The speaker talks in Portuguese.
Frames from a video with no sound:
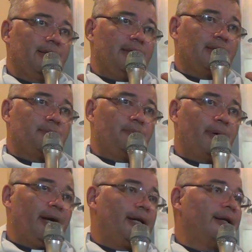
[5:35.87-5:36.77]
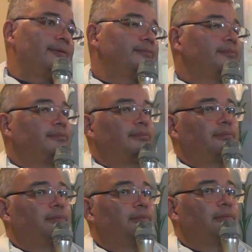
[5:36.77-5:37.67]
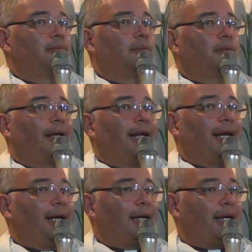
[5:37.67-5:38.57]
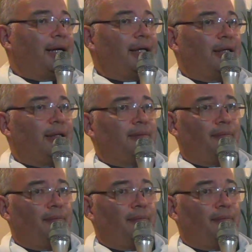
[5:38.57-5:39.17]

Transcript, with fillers: espera, ela crê.